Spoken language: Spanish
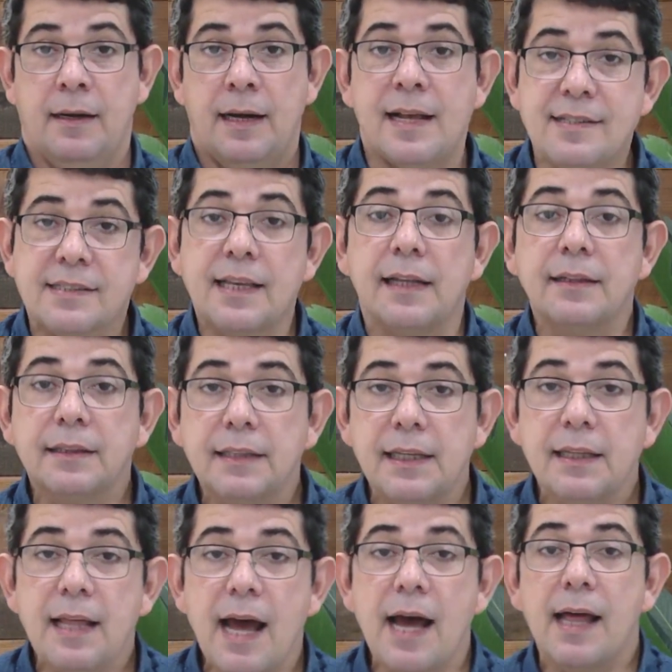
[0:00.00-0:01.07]
La
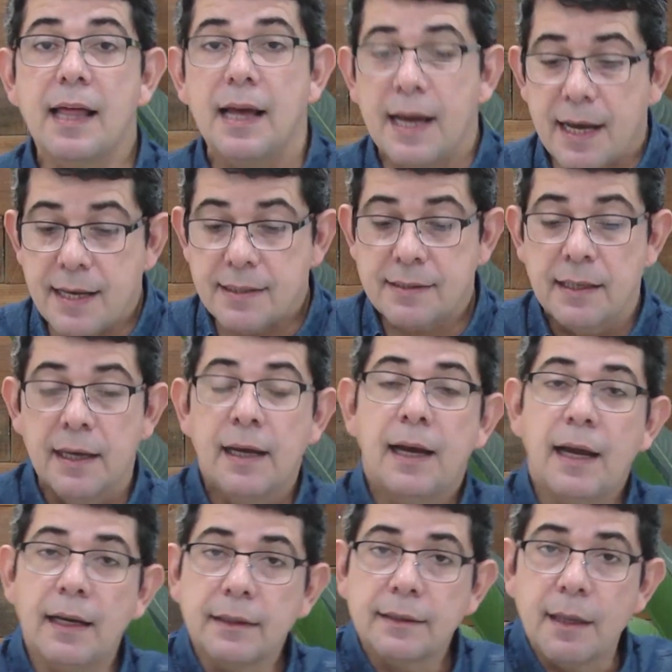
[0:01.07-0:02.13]
santidad es
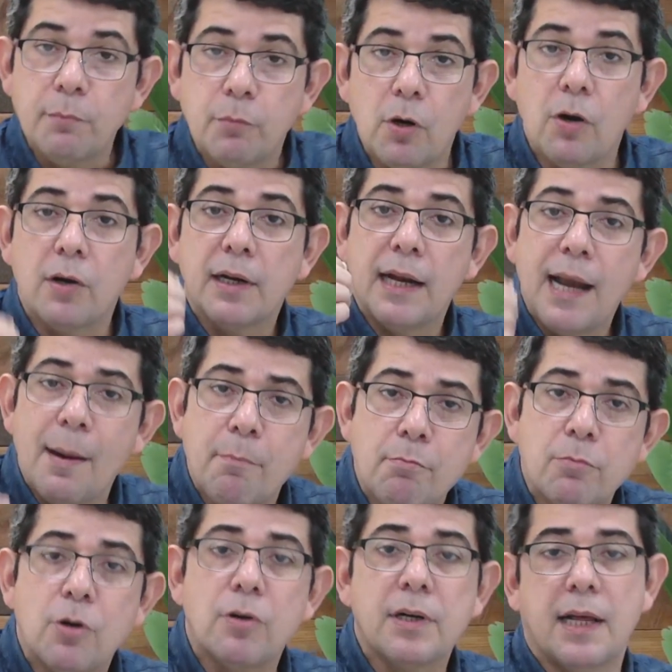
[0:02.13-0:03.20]
el temor, el
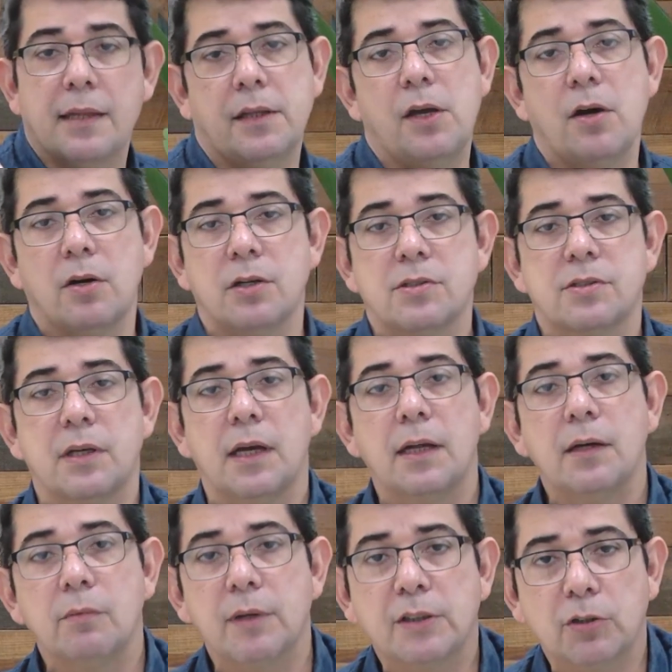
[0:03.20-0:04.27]
amor a Dios
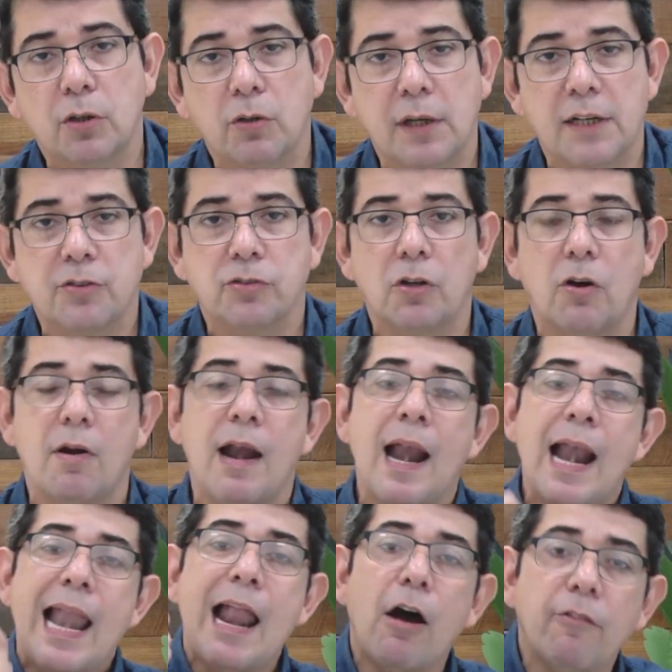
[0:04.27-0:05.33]
en nuestro corazón,
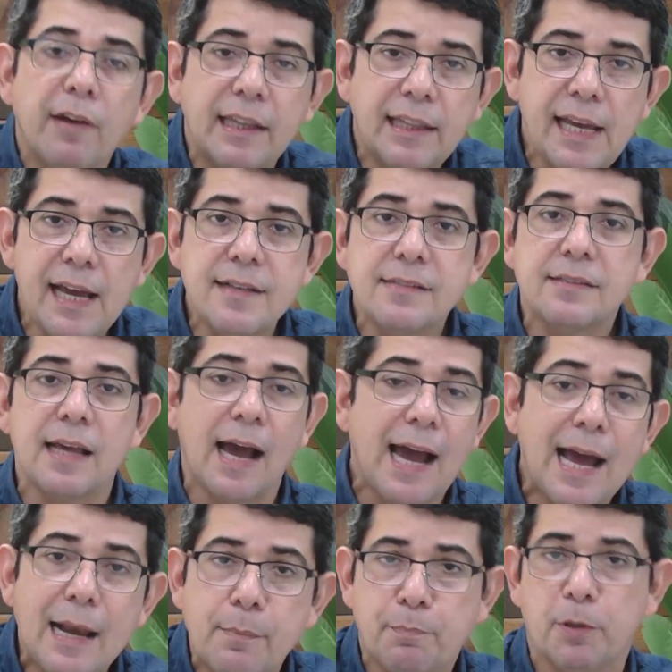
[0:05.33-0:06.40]
la obediencia
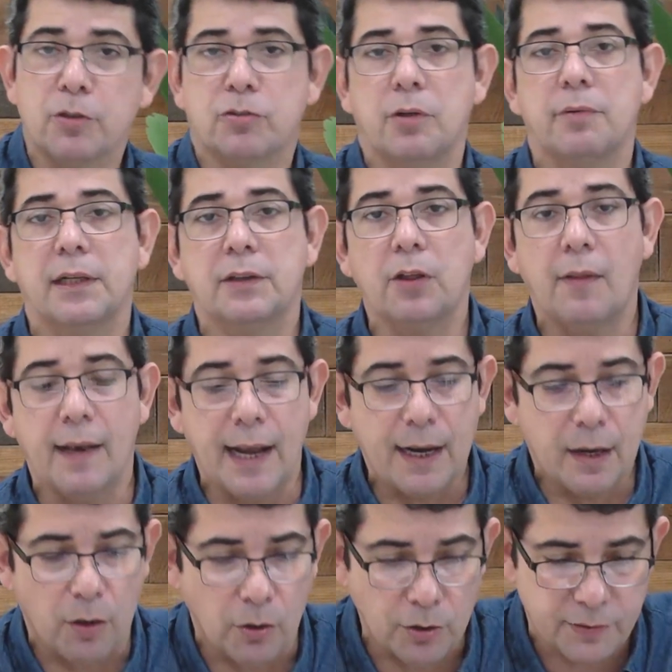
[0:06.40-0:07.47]
a Él por sobre todas las
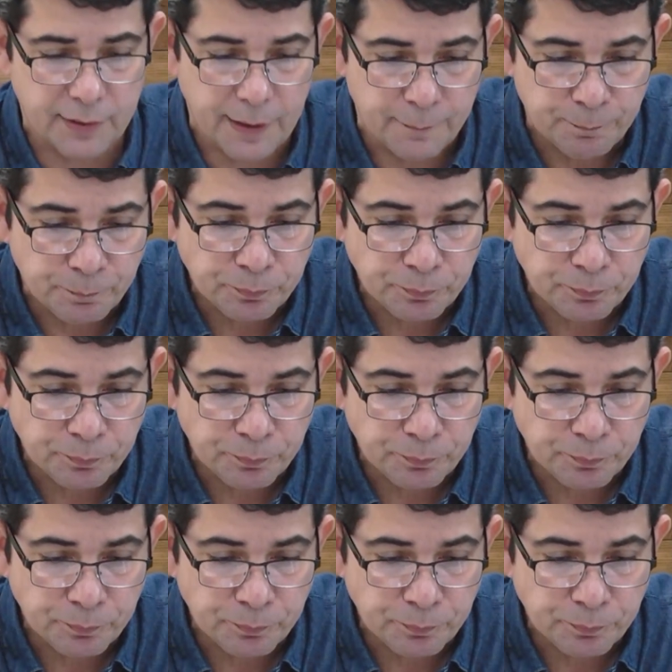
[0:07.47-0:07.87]
cosas.